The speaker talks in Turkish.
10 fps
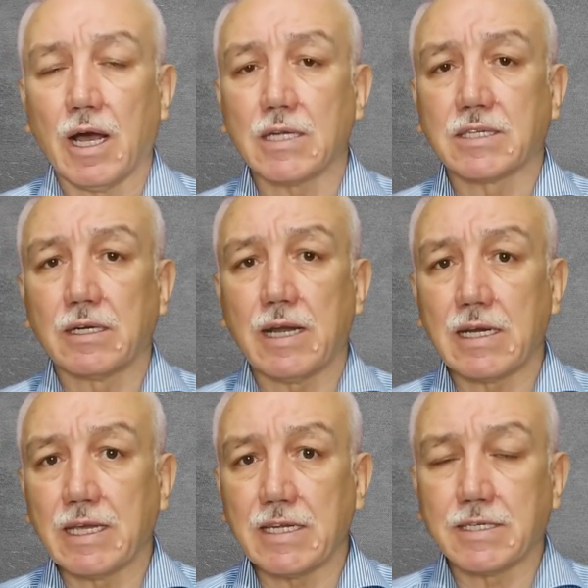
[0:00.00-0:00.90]

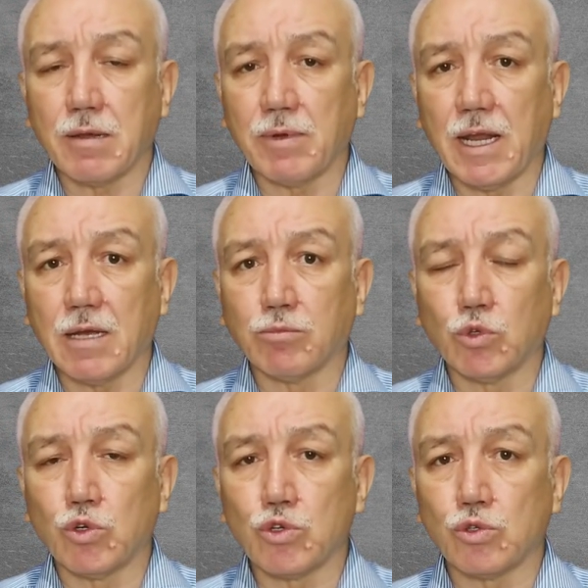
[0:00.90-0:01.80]
Asırlar geçse bile
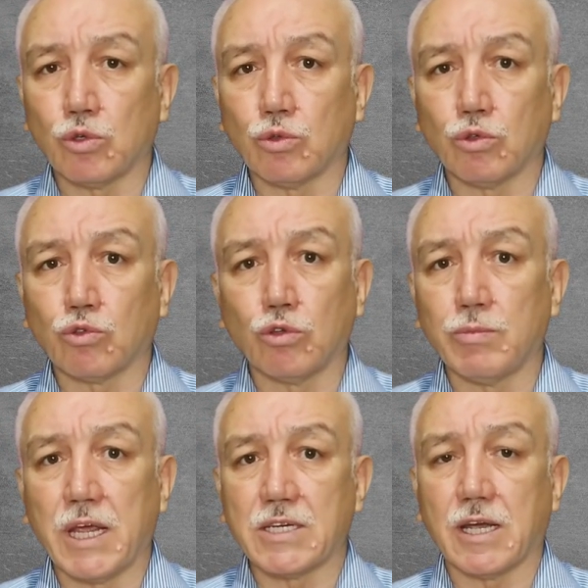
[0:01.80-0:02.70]
bu hüznün
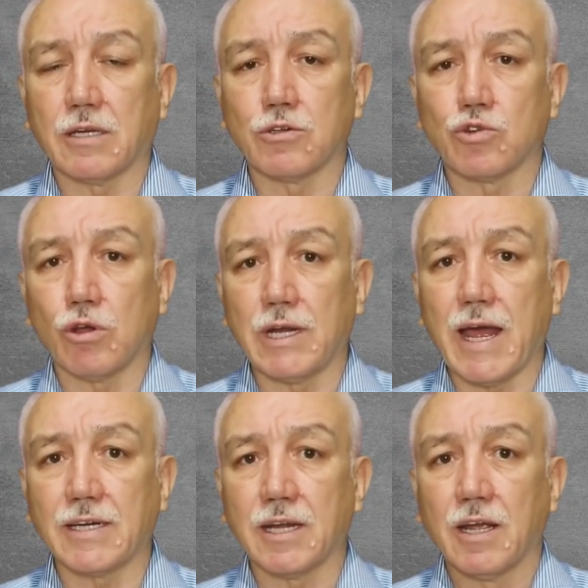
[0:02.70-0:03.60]
unutulmayacağını
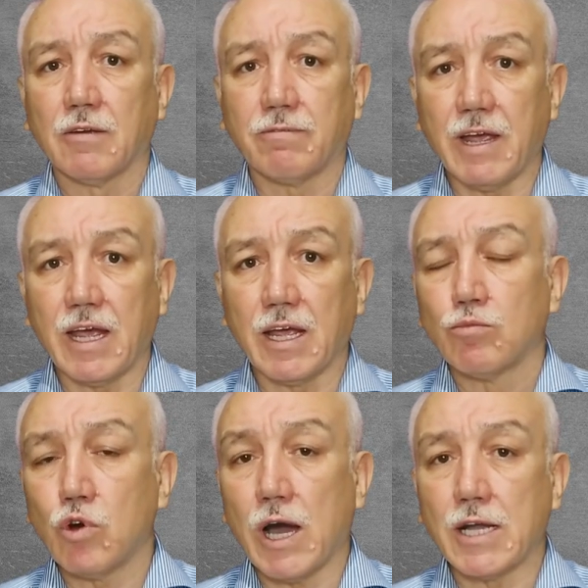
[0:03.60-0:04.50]
söyler ve
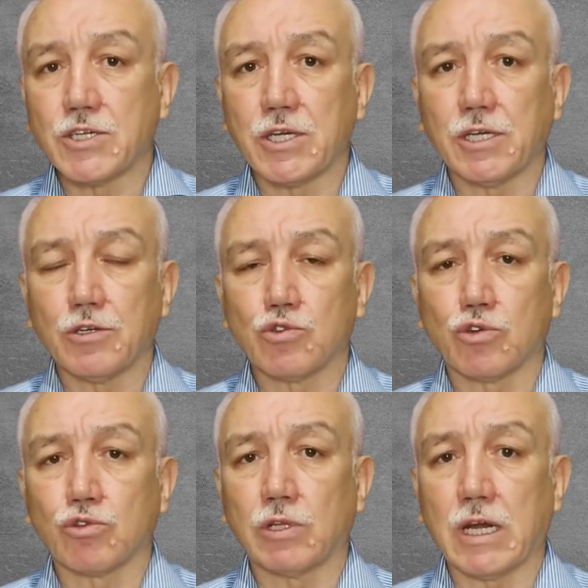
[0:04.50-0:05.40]
bu acıyı
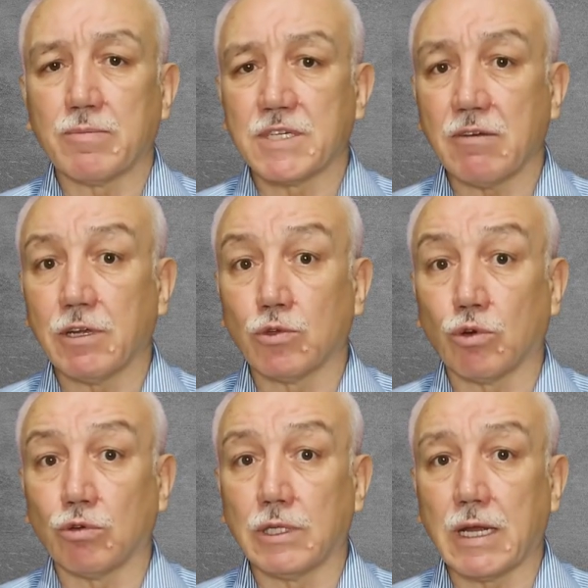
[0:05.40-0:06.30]
çocuklarımıza ve
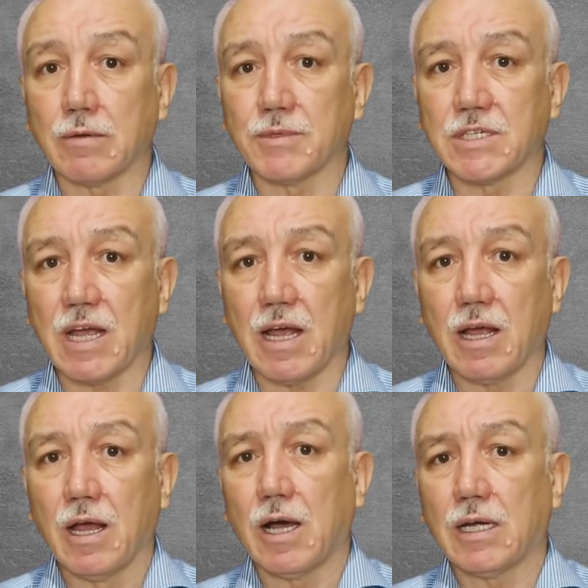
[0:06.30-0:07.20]

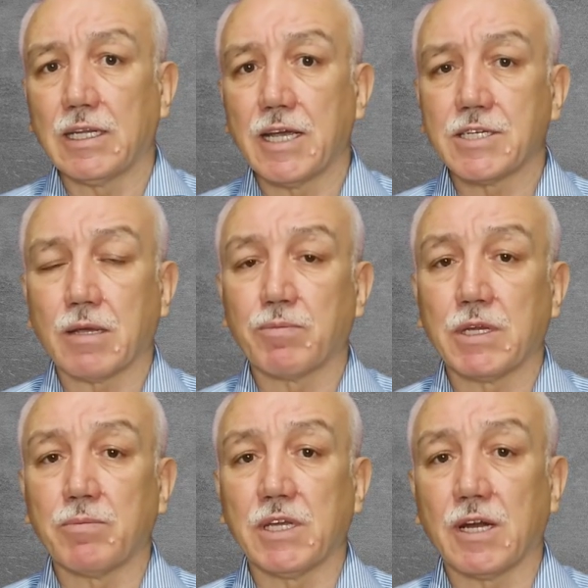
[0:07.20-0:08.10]
torunlarımıza ağlayacak
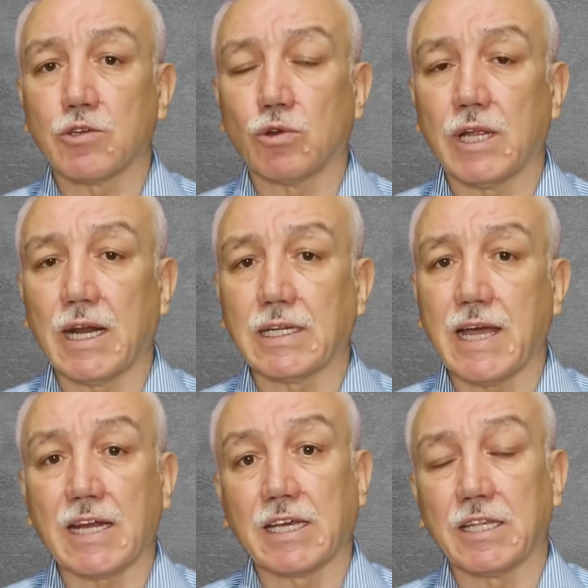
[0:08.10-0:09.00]
bir miras olarak
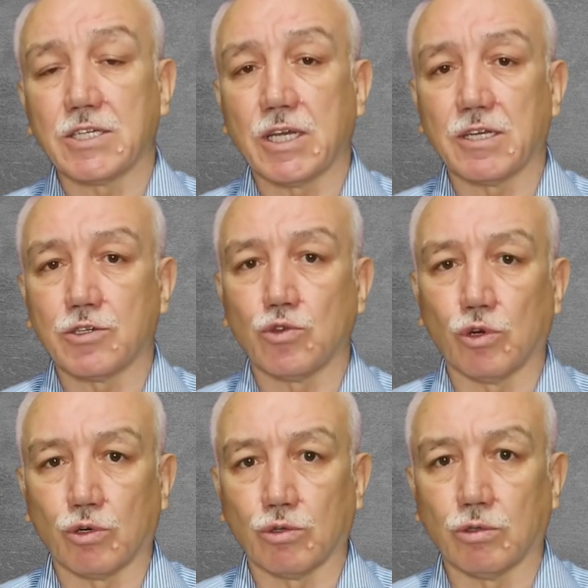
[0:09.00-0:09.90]
terk edeceğiz
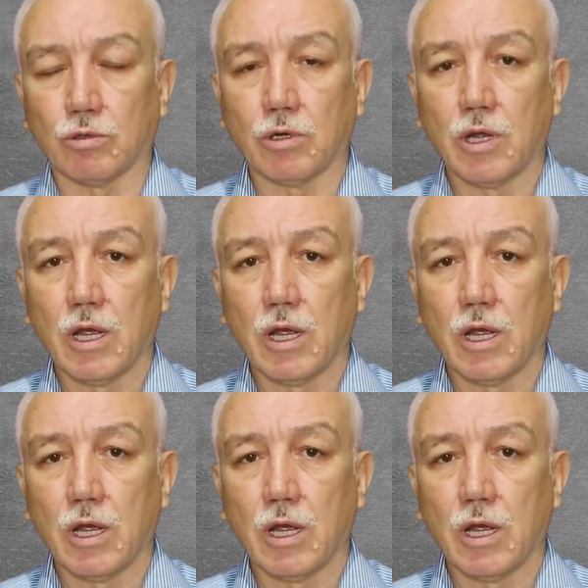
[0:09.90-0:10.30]
diyordu.